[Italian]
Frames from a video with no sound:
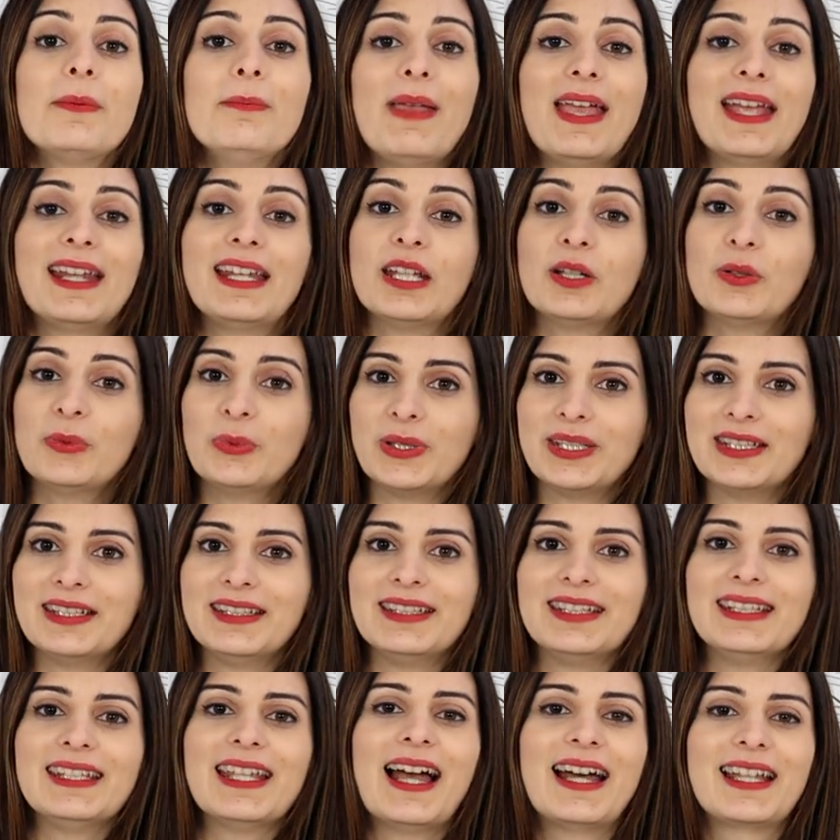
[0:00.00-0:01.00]
Bene,
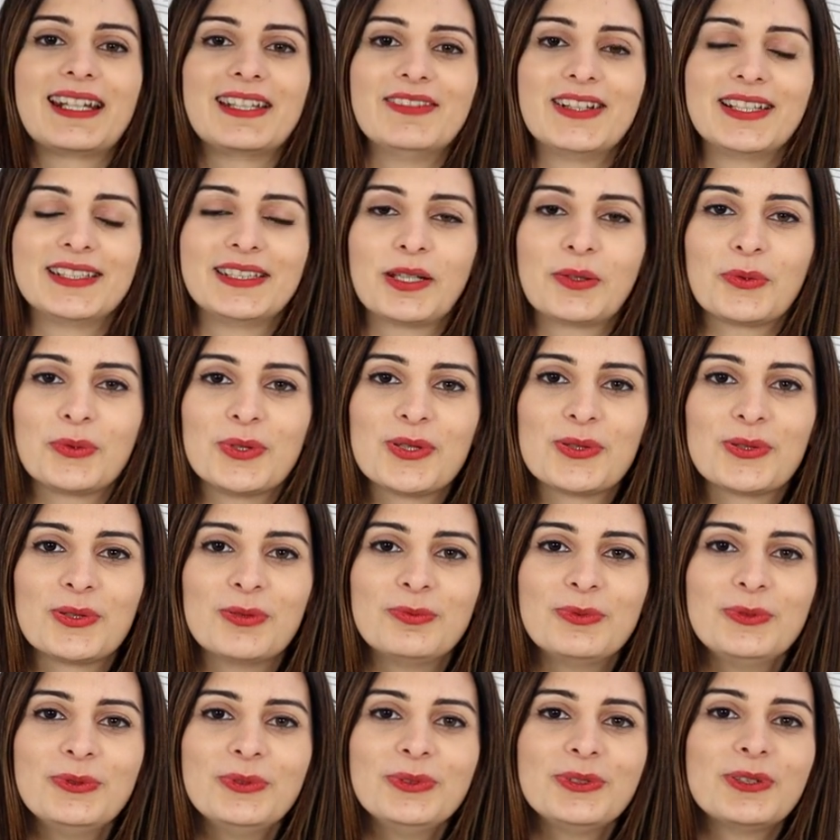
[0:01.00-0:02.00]
quindi arrivati a
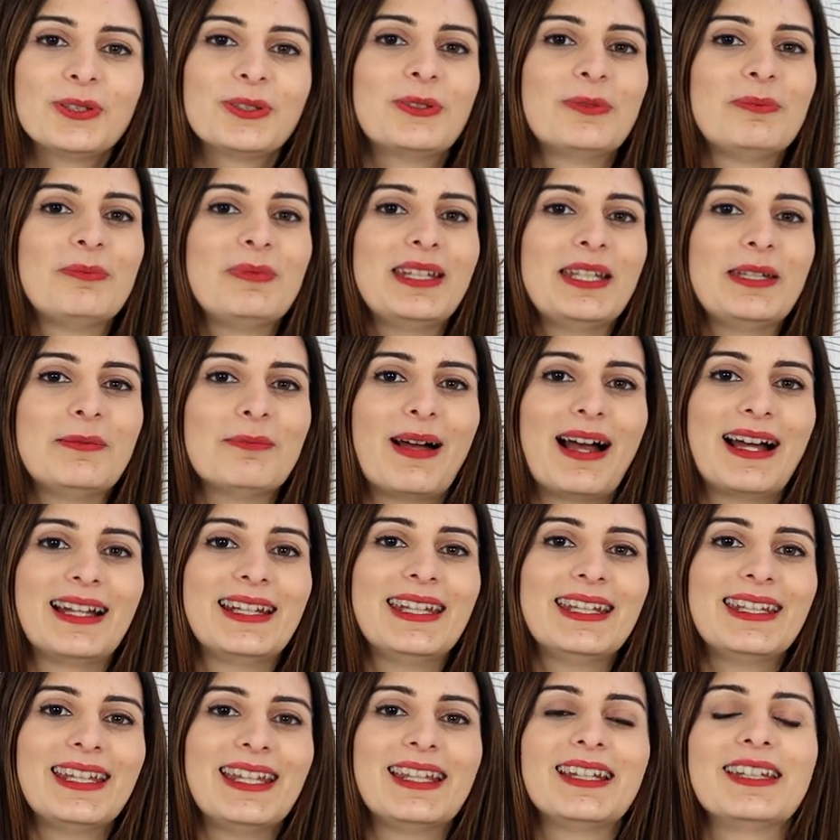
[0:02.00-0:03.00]
questo punto non mi
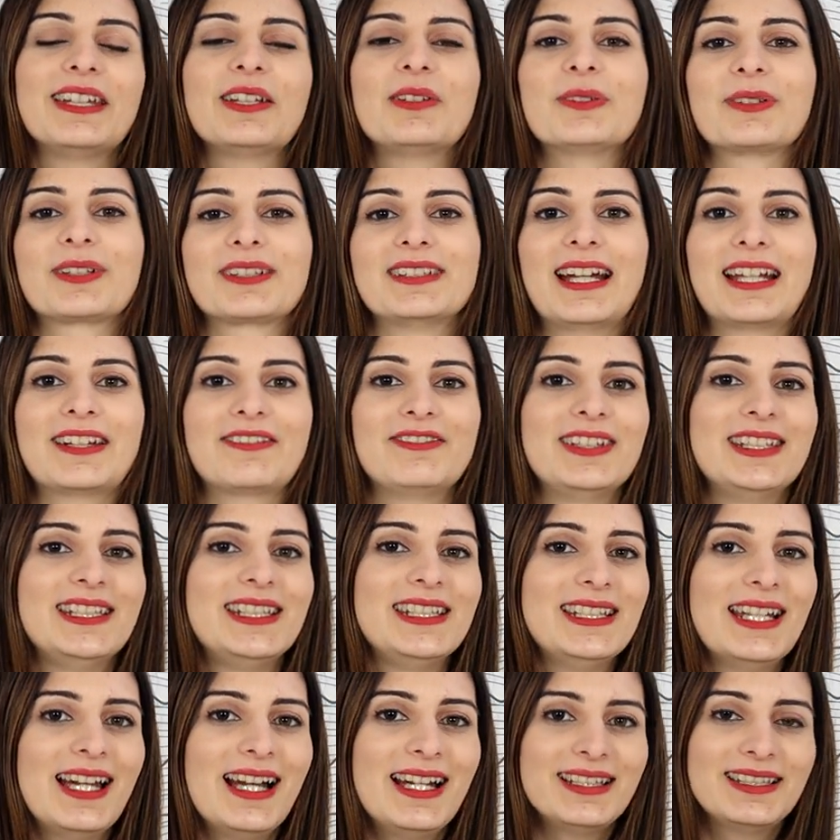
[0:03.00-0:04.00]
rimane che ricordarvi
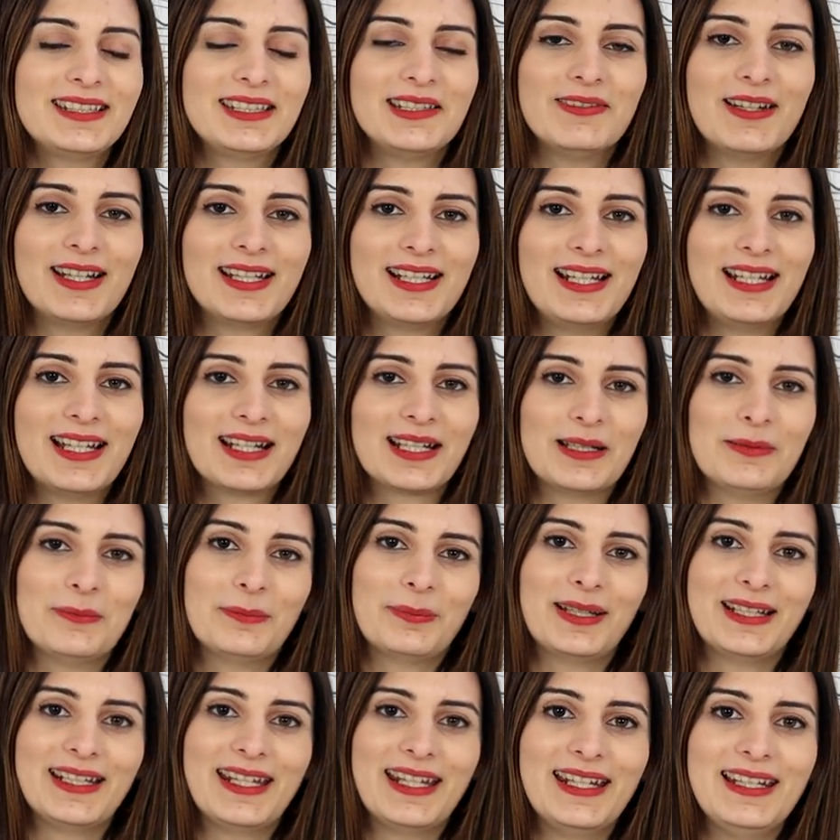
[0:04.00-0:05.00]
di attivare la
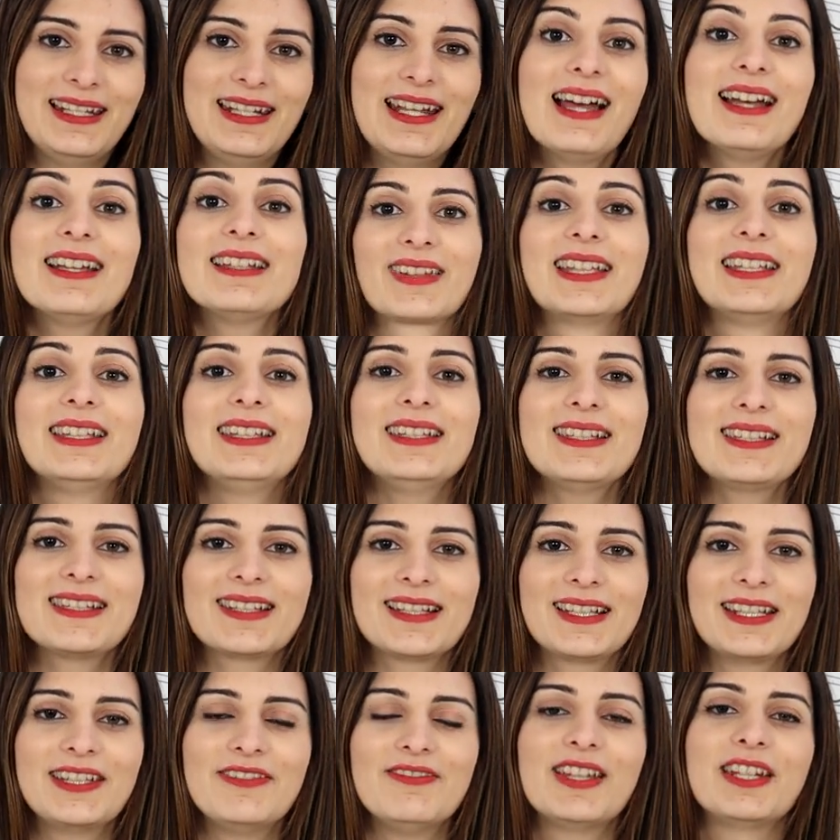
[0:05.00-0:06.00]
campanella,
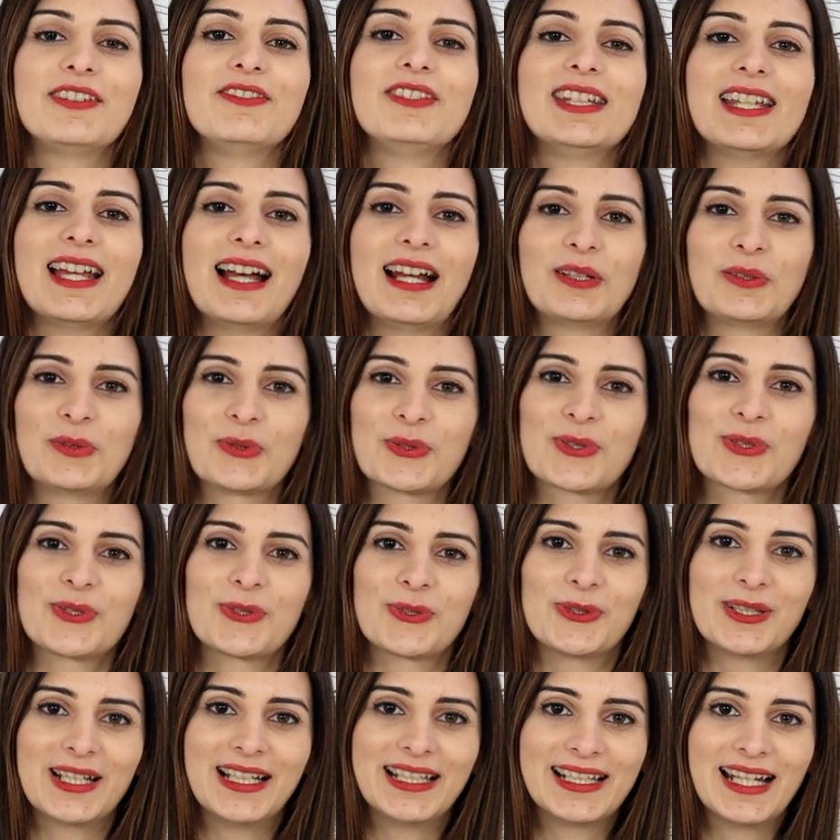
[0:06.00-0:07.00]
iscrivervi al
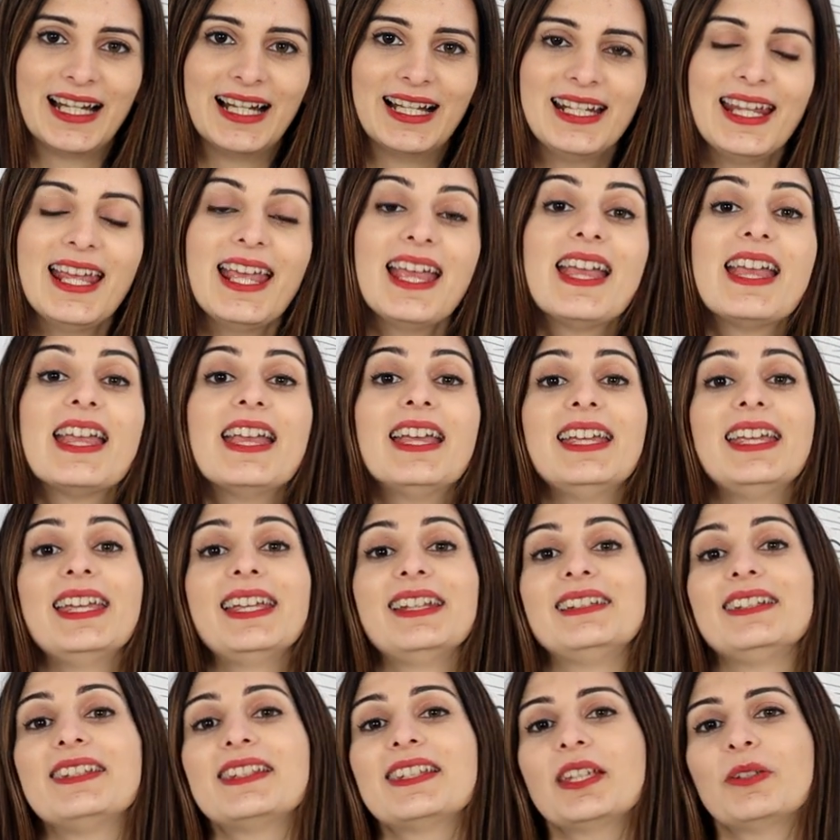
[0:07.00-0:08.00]
nostro canale
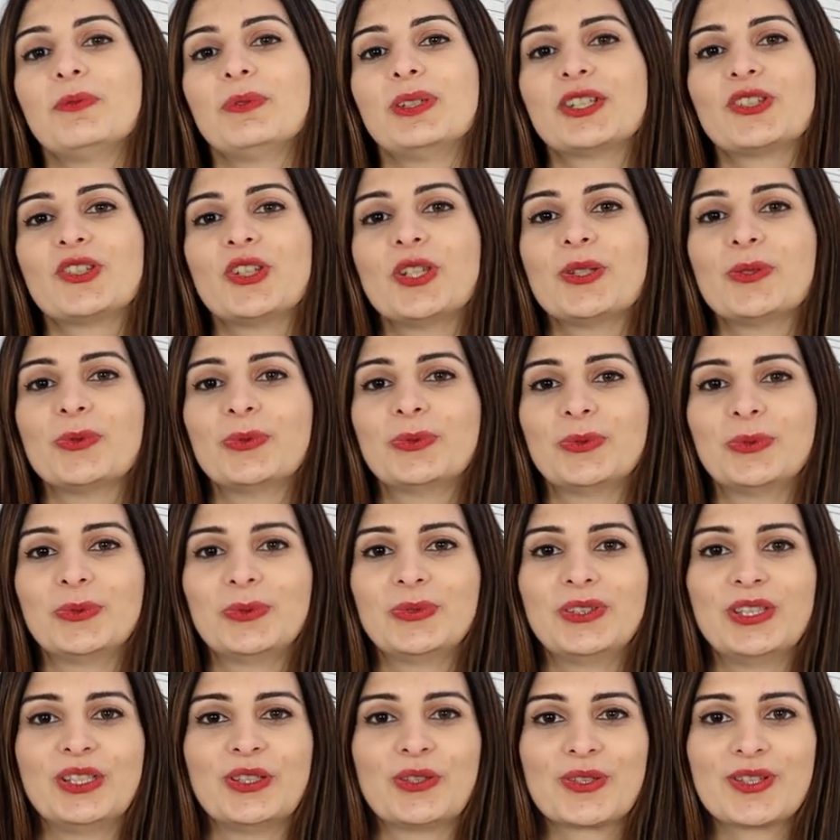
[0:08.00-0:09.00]
e di seguirci su
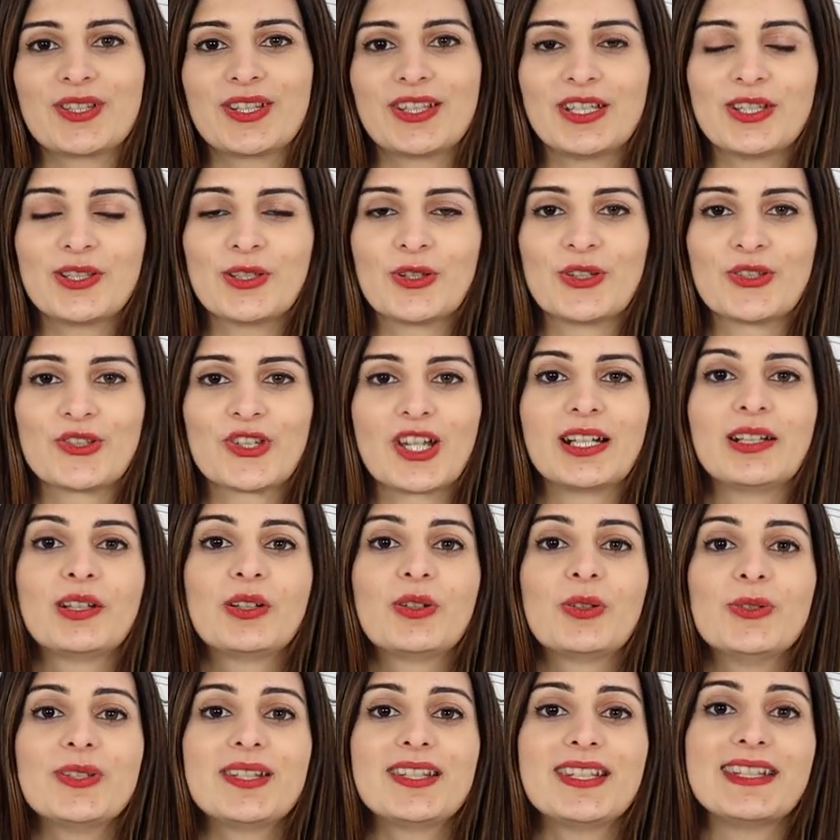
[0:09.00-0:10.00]
tutti i nostri
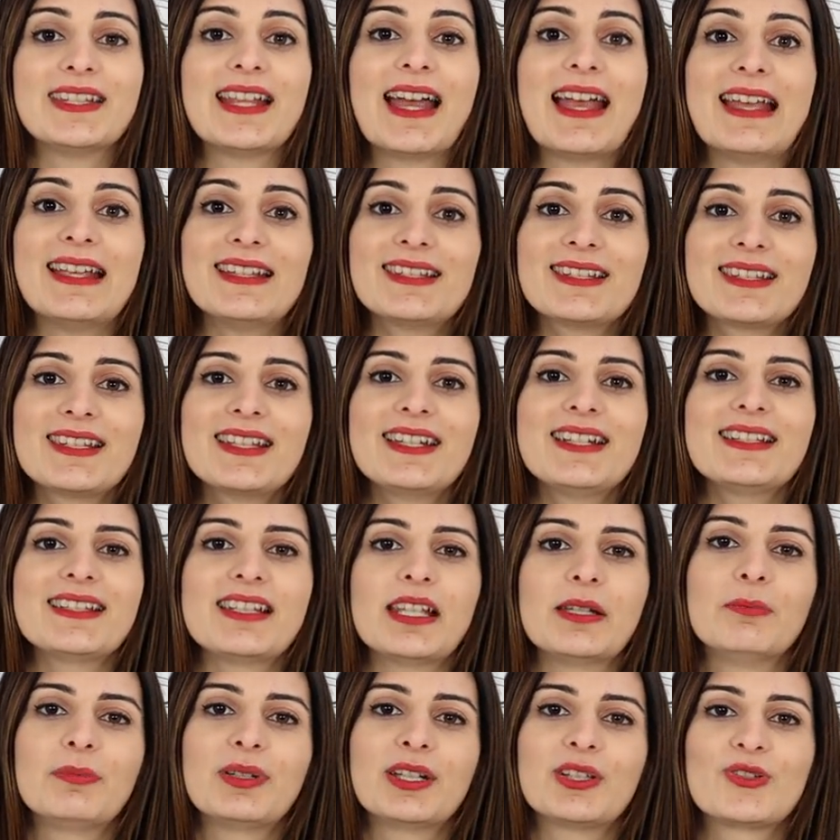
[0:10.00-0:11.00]
social, così da essere
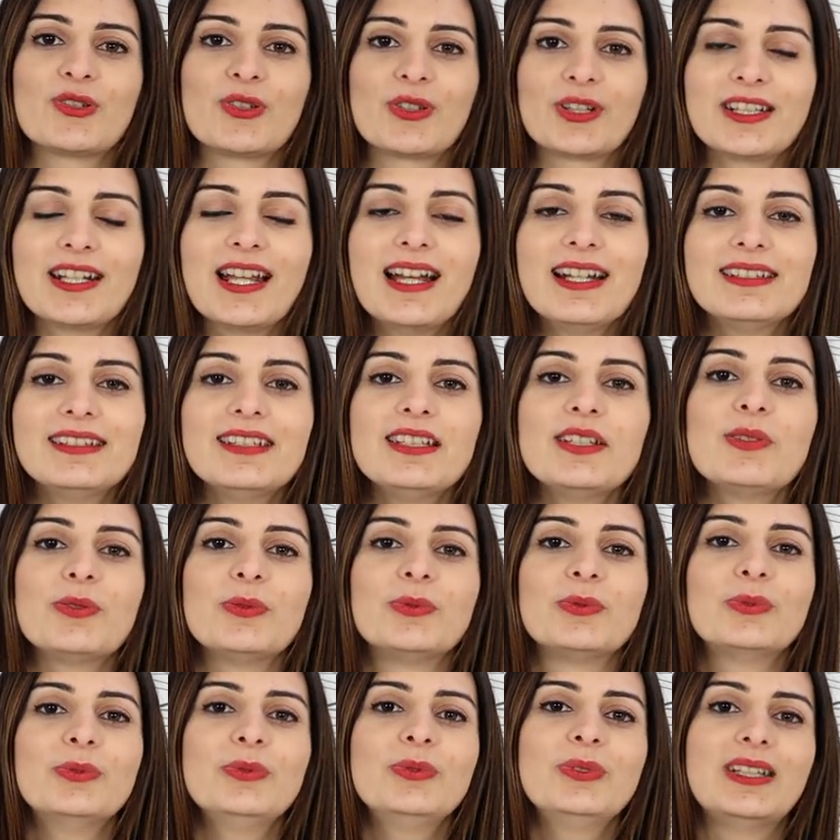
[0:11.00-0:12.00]
sempre aggiornati
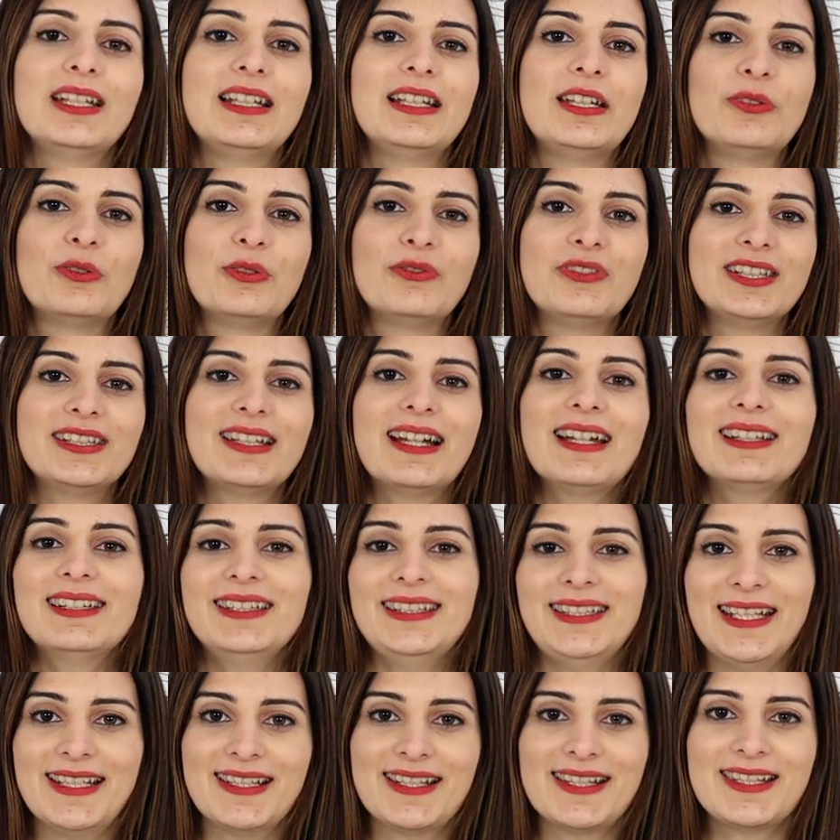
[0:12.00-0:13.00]
su tutte le novità
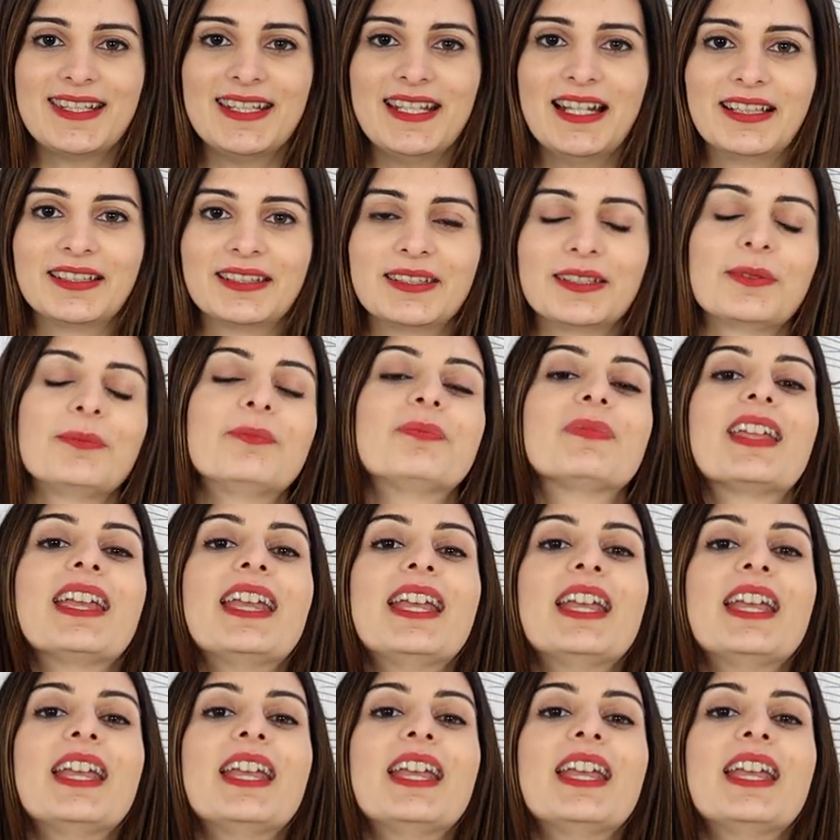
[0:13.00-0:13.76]
Tessiland.